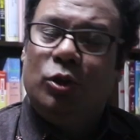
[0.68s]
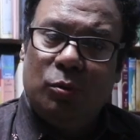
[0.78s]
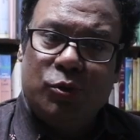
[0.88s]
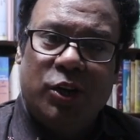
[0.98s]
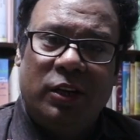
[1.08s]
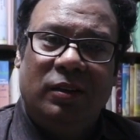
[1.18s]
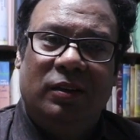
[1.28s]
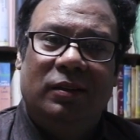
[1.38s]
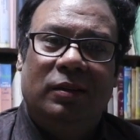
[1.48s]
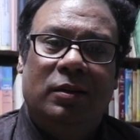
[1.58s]
নমস্কার
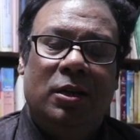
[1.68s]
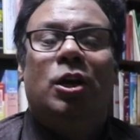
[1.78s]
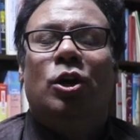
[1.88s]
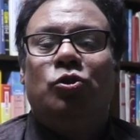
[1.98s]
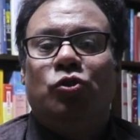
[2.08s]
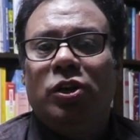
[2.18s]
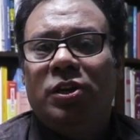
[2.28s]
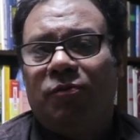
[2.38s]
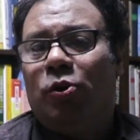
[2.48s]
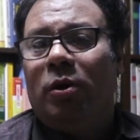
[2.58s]

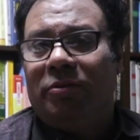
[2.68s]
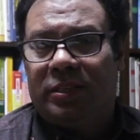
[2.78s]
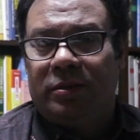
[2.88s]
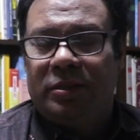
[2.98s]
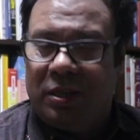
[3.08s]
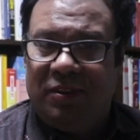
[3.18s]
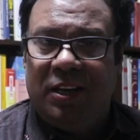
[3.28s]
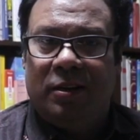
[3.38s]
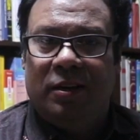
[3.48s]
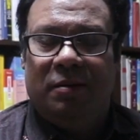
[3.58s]
টোয়েন্টি ফোর আওয়ার্স
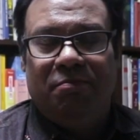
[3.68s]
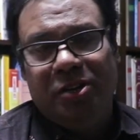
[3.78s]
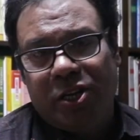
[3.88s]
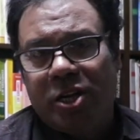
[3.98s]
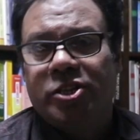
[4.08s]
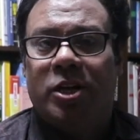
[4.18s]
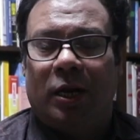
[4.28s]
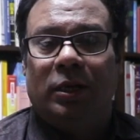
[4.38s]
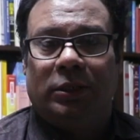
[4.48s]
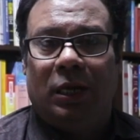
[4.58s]
টিভির বিশেষ
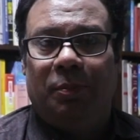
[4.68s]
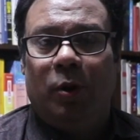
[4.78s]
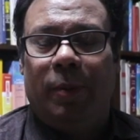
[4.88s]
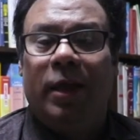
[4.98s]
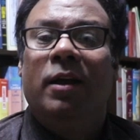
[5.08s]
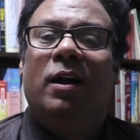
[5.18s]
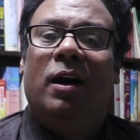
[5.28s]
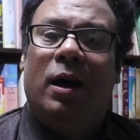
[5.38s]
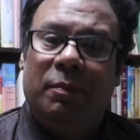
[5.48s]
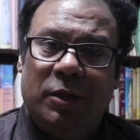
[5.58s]
সাক্ষাৎকার পর্বে
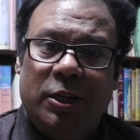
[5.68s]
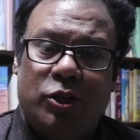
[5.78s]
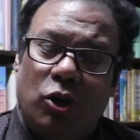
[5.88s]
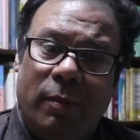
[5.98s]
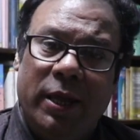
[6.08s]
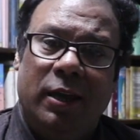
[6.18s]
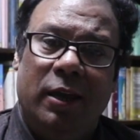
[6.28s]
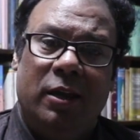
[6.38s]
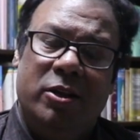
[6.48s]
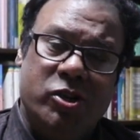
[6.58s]
আপনাদের
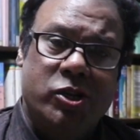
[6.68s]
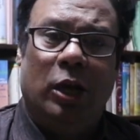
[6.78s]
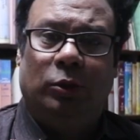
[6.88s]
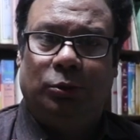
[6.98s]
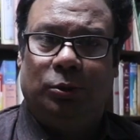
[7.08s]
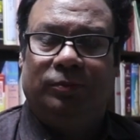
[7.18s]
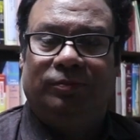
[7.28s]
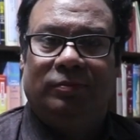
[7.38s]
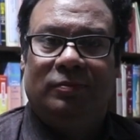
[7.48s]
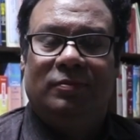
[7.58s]
সবাইকে স্বাগত
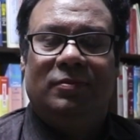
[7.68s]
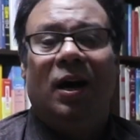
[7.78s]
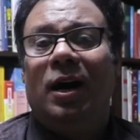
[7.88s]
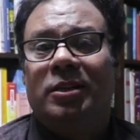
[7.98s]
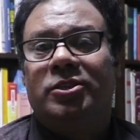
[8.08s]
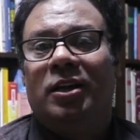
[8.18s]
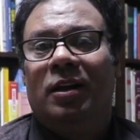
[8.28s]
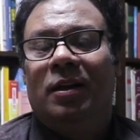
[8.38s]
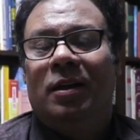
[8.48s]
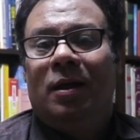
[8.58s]
আজ
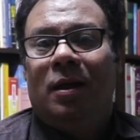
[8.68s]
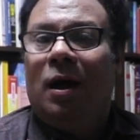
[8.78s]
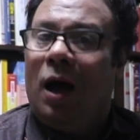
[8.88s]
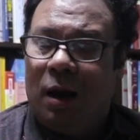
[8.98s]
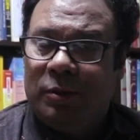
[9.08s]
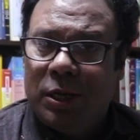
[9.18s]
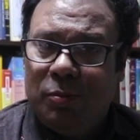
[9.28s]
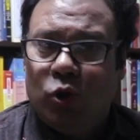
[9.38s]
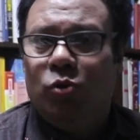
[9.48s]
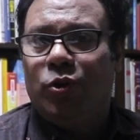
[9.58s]
আমাদের
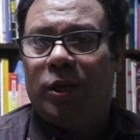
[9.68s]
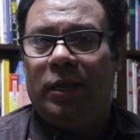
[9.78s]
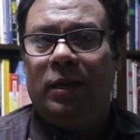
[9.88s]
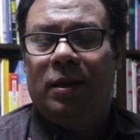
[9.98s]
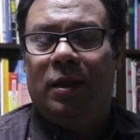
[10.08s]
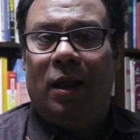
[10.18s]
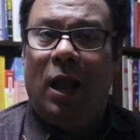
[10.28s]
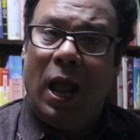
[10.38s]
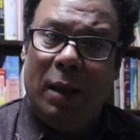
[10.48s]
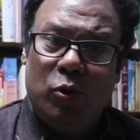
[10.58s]
মুখোমুখি
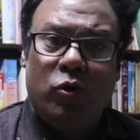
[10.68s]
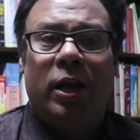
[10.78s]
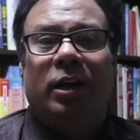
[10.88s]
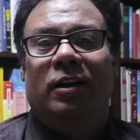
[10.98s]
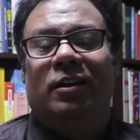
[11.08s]
এমন এক